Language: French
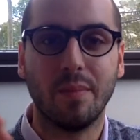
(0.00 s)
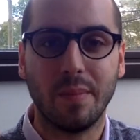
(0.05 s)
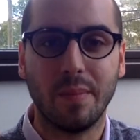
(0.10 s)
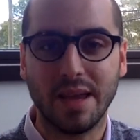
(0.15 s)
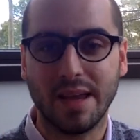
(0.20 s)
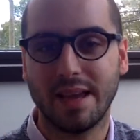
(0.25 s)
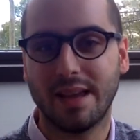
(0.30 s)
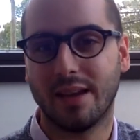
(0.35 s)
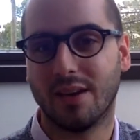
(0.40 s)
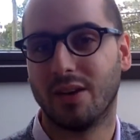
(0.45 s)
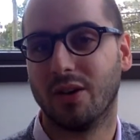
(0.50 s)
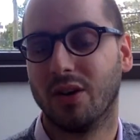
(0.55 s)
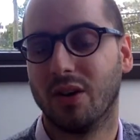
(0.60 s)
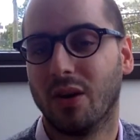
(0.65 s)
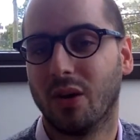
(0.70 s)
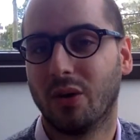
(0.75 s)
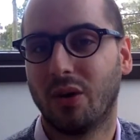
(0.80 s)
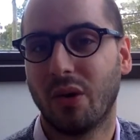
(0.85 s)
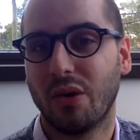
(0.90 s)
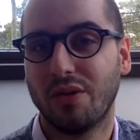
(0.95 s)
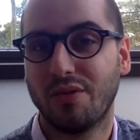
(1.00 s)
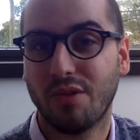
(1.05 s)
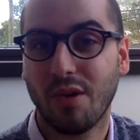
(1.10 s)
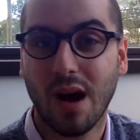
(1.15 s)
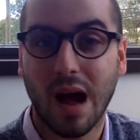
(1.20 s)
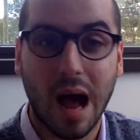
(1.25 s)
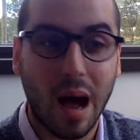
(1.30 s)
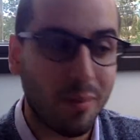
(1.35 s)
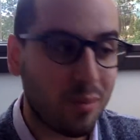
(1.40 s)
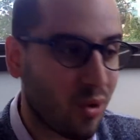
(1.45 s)
mais euh, encore une
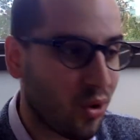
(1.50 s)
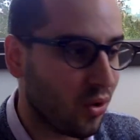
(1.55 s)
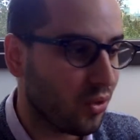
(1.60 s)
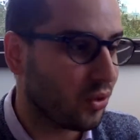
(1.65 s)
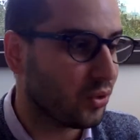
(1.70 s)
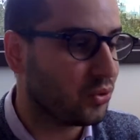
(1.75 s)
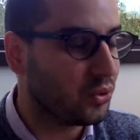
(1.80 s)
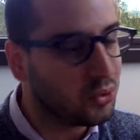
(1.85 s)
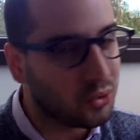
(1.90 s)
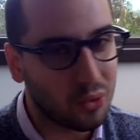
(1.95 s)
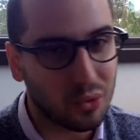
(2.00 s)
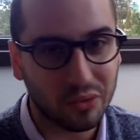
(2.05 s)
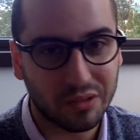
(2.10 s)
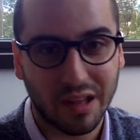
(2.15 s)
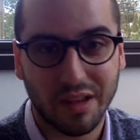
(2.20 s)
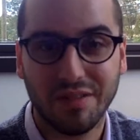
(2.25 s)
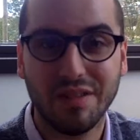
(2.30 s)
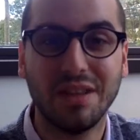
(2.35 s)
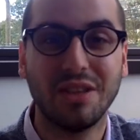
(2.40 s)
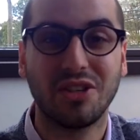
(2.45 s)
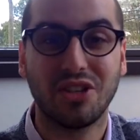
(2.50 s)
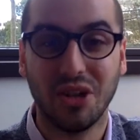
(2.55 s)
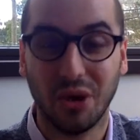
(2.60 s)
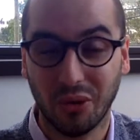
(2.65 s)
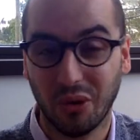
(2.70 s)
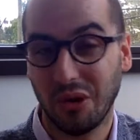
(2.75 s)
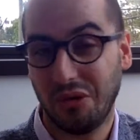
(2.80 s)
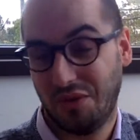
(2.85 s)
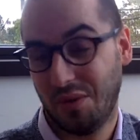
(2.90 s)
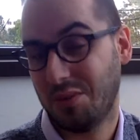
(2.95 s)
fois, apprendre tout au long de ta vie, et je dis
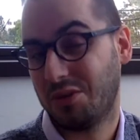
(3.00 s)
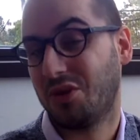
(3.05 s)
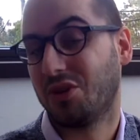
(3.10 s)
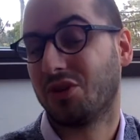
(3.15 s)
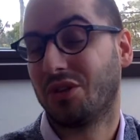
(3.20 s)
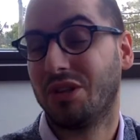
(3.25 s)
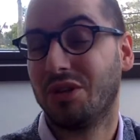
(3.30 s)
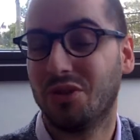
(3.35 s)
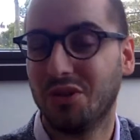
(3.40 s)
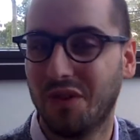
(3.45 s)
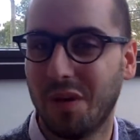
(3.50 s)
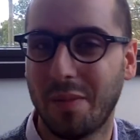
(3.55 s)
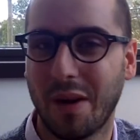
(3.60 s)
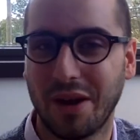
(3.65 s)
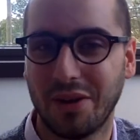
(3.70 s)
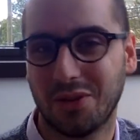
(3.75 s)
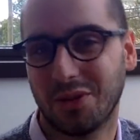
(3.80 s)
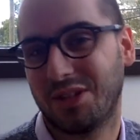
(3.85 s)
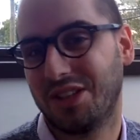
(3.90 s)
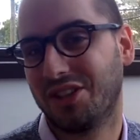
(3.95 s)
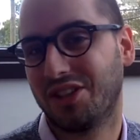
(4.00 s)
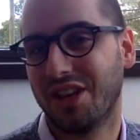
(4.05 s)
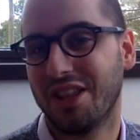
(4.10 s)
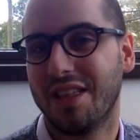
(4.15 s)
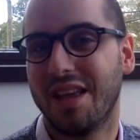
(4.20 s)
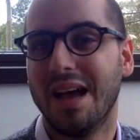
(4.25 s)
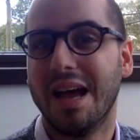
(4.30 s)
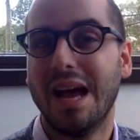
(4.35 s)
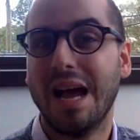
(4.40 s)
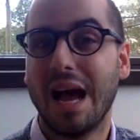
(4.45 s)
encore une fois parce que j'en ai souvent parlé sur cette chaîne,